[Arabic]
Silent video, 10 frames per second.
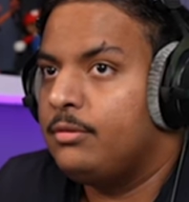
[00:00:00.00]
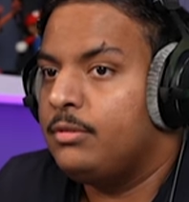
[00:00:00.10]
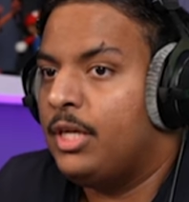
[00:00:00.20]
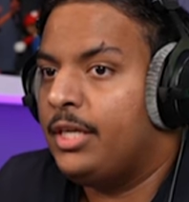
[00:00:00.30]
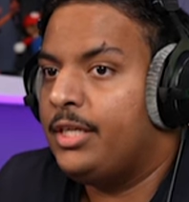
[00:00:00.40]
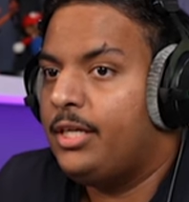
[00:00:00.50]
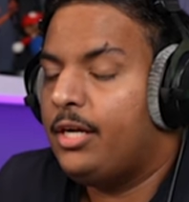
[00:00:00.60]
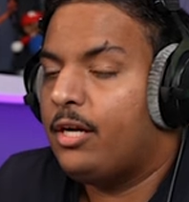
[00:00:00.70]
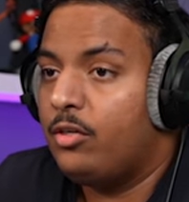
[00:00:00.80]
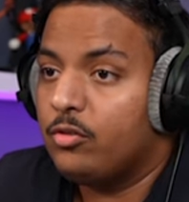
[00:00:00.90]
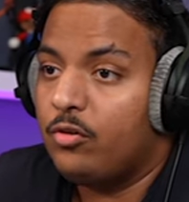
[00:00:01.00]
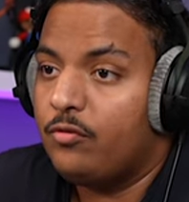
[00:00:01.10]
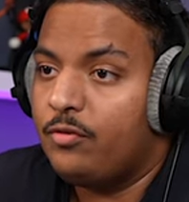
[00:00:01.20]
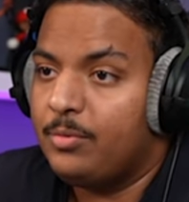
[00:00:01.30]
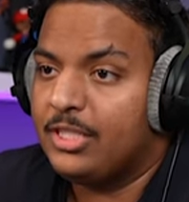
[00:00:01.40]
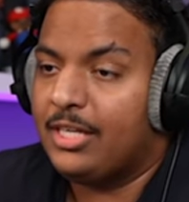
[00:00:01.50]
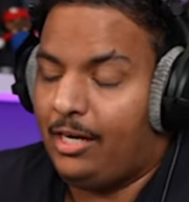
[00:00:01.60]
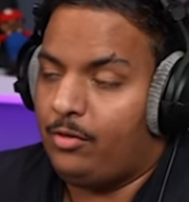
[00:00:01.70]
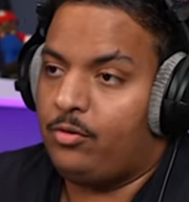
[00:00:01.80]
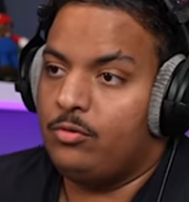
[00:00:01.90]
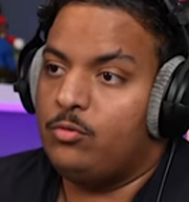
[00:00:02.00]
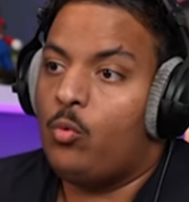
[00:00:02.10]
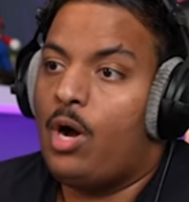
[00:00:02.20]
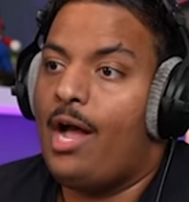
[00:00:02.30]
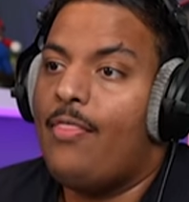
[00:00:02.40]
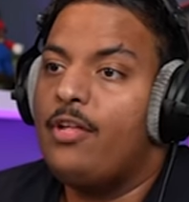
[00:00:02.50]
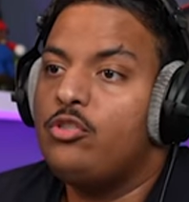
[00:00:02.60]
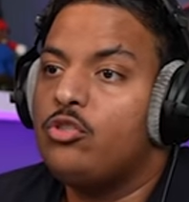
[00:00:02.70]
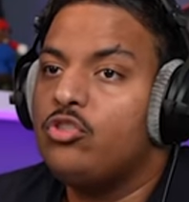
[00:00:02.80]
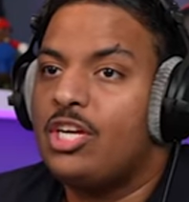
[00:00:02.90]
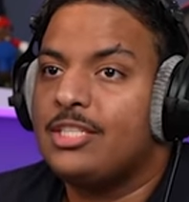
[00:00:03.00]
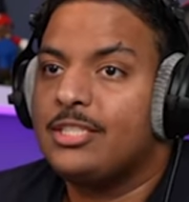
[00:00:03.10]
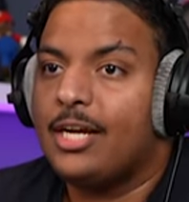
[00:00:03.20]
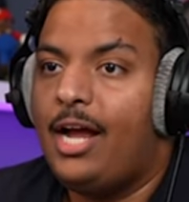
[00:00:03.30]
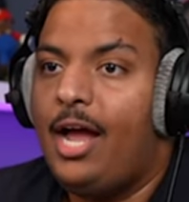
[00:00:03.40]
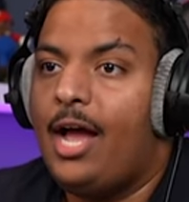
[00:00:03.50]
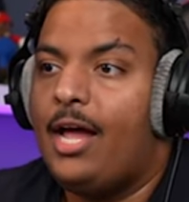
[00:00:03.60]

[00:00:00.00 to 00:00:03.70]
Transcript: يعني احنا راح نكون في مصنع رول وهذا الجزء الصراحة